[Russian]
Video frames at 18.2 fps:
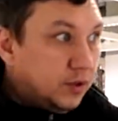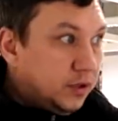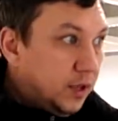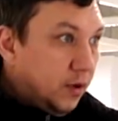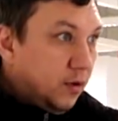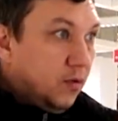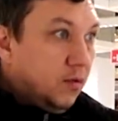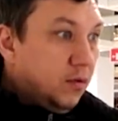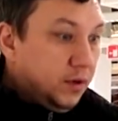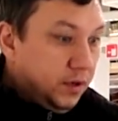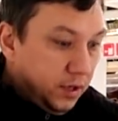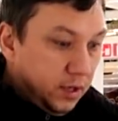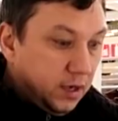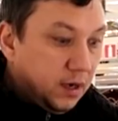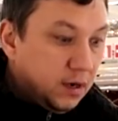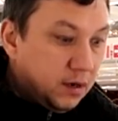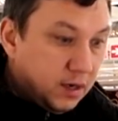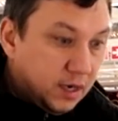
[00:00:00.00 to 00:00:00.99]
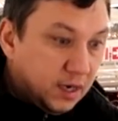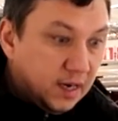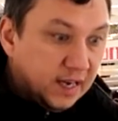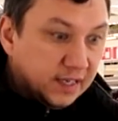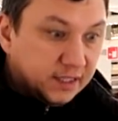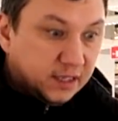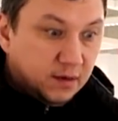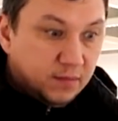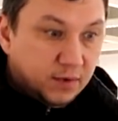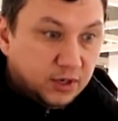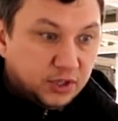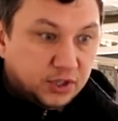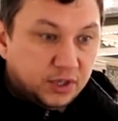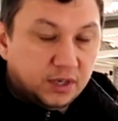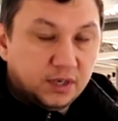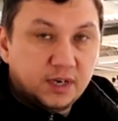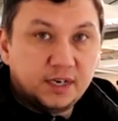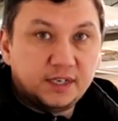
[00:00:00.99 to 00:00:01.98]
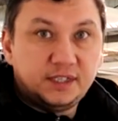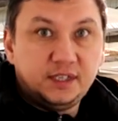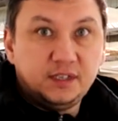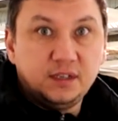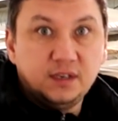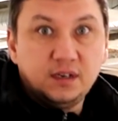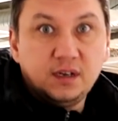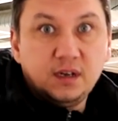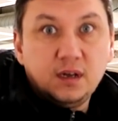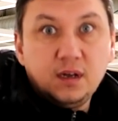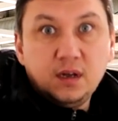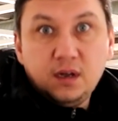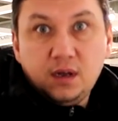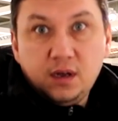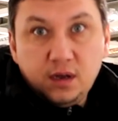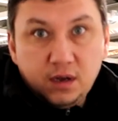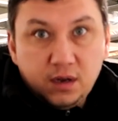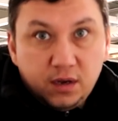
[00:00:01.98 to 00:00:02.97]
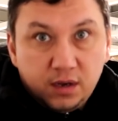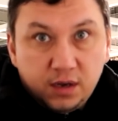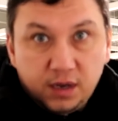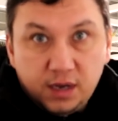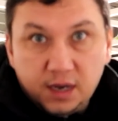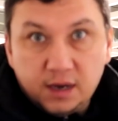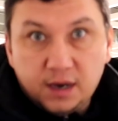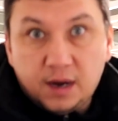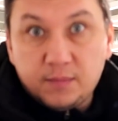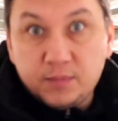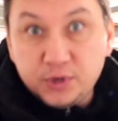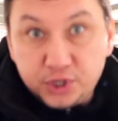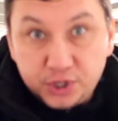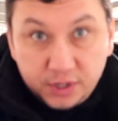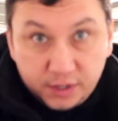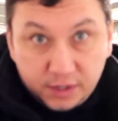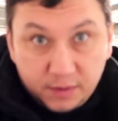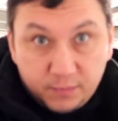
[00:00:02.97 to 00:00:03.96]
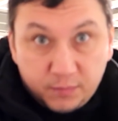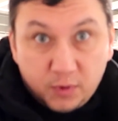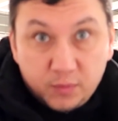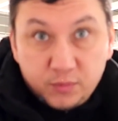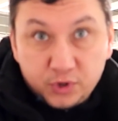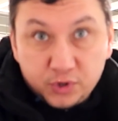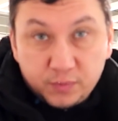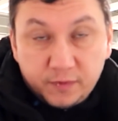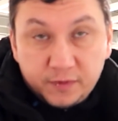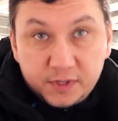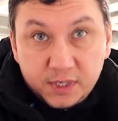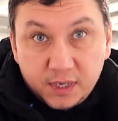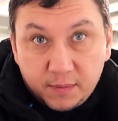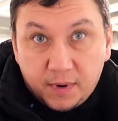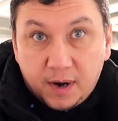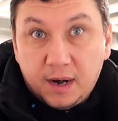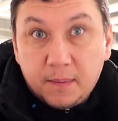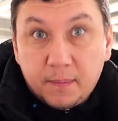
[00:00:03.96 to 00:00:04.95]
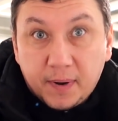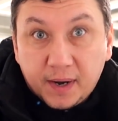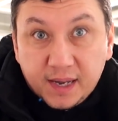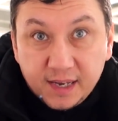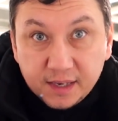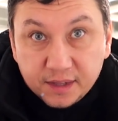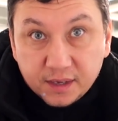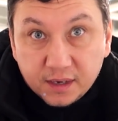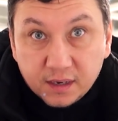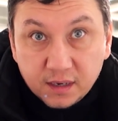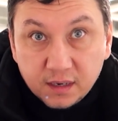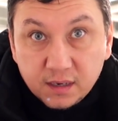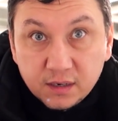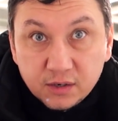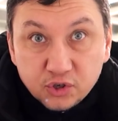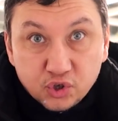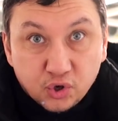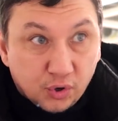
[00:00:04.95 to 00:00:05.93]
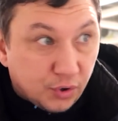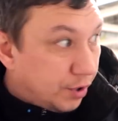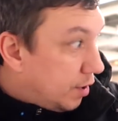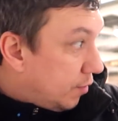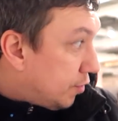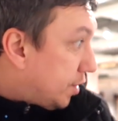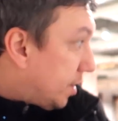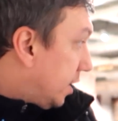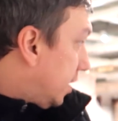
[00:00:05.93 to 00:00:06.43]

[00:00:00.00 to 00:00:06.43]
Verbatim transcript: есть торговые коляски большие, корзины. И обычно, ты помнишь, мы всегда брали пакеты желтые, вот